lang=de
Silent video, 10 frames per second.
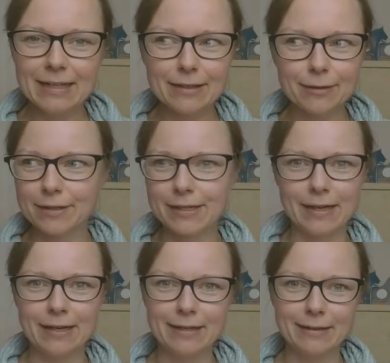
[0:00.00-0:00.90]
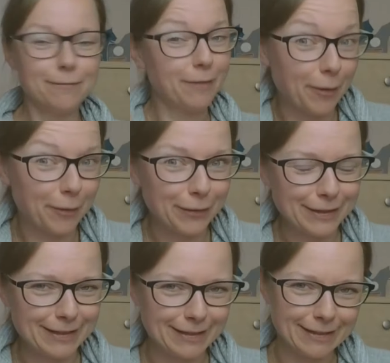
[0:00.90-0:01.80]
total
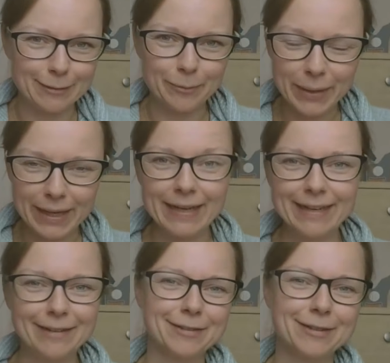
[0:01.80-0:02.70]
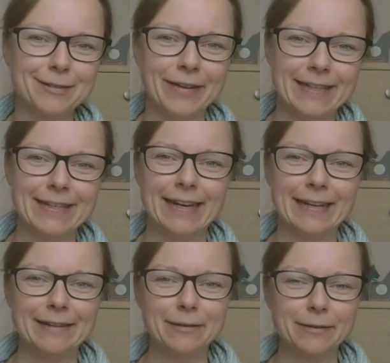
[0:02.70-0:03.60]
verrückt, äh, pink und so weiter.
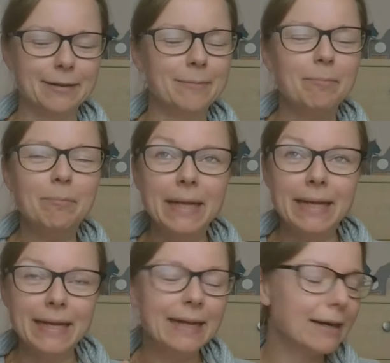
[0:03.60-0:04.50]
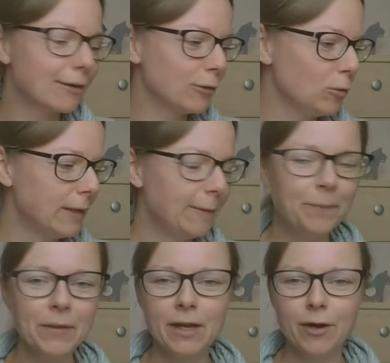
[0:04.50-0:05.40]
Also mega cool.
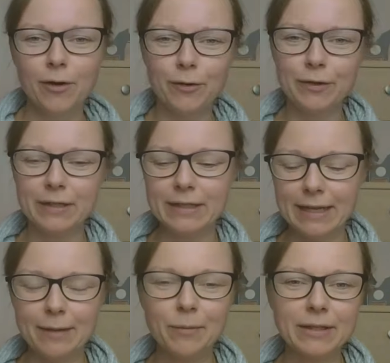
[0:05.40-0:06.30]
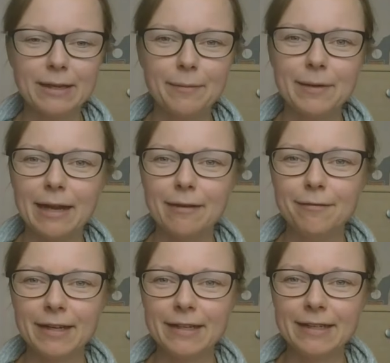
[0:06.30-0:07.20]
Und ich möchte damit
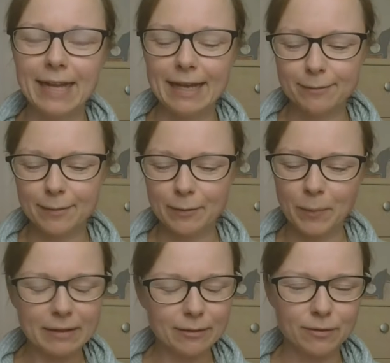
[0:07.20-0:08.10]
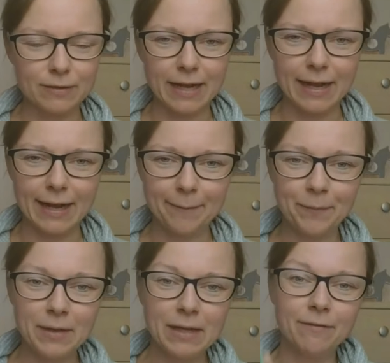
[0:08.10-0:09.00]
anfangen, dir erstmal nochmal zu zeigen,
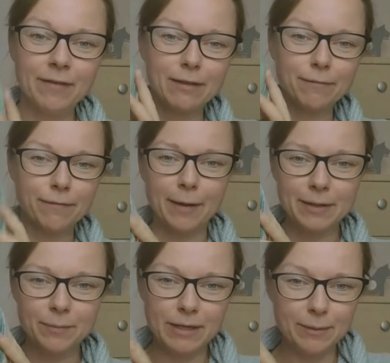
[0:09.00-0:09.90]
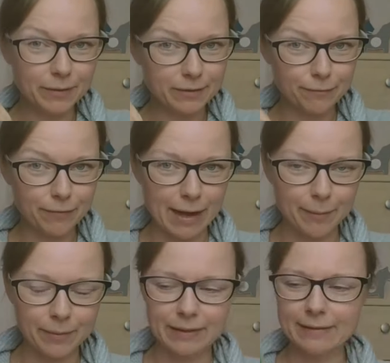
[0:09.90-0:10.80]
welche Farbe die beliebteste Farbe
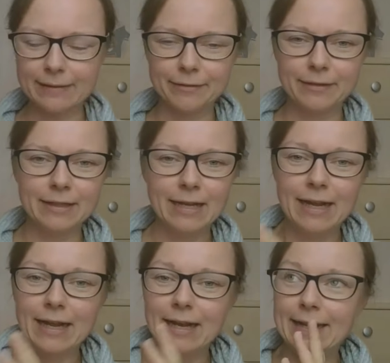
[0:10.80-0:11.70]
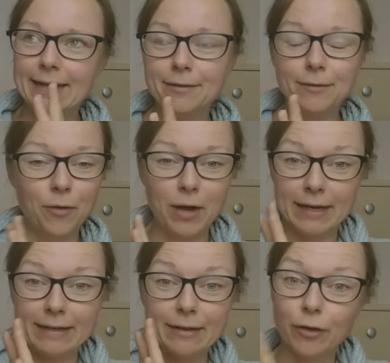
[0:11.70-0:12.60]
ist. Und Lendenor
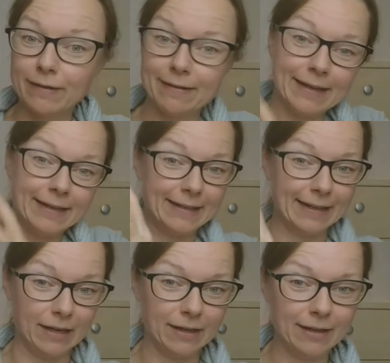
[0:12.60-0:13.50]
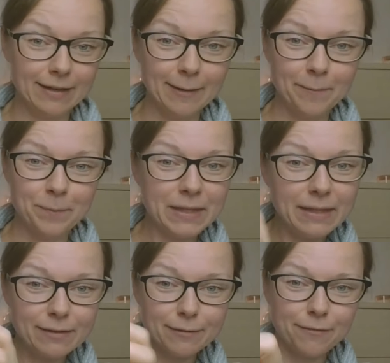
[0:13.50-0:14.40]
hat Gott sei Dank
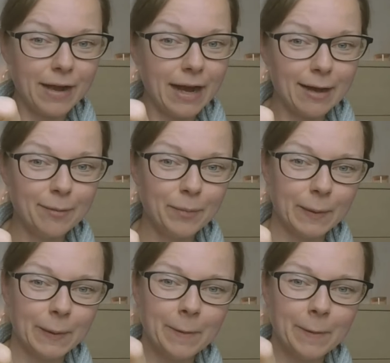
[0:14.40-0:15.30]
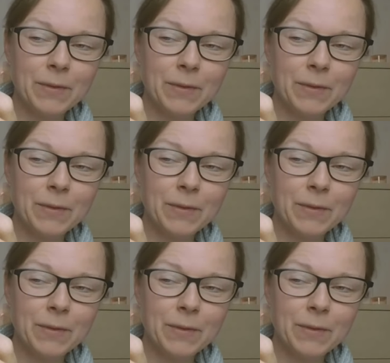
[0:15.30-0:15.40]
diese Farbe,